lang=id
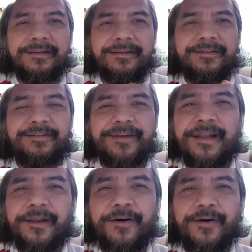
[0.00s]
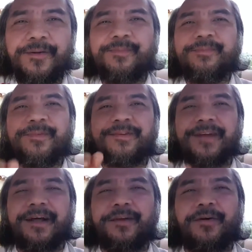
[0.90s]
Shalom,
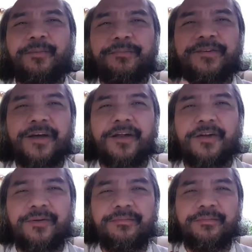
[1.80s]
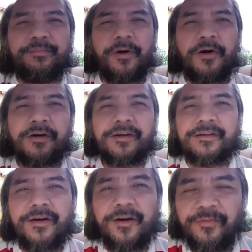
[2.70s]
shalom, shalom,
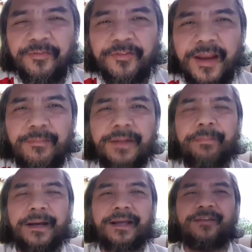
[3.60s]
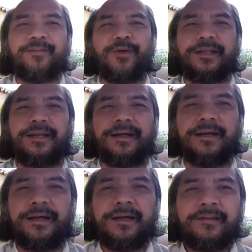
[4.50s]
Bokotov, selamat pagi semuanya,
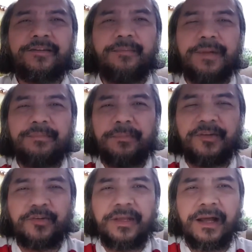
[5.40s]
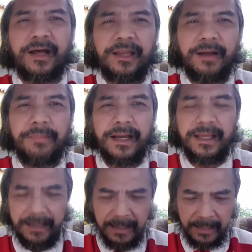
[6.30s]
selamat memasuki hari yang
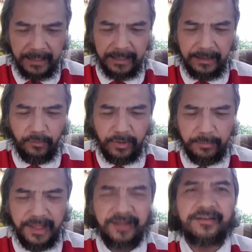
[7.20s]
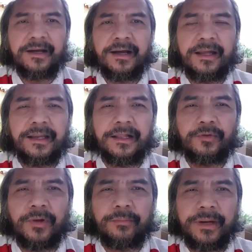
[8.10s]
baik, hari yang luar biasa, hari yang
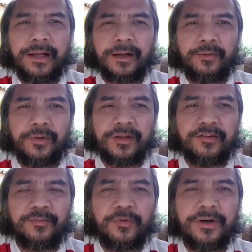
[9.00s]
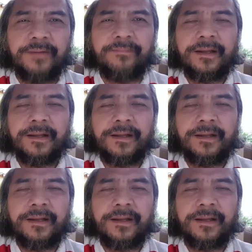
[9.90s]
Tuhan berikan untuk kita semua,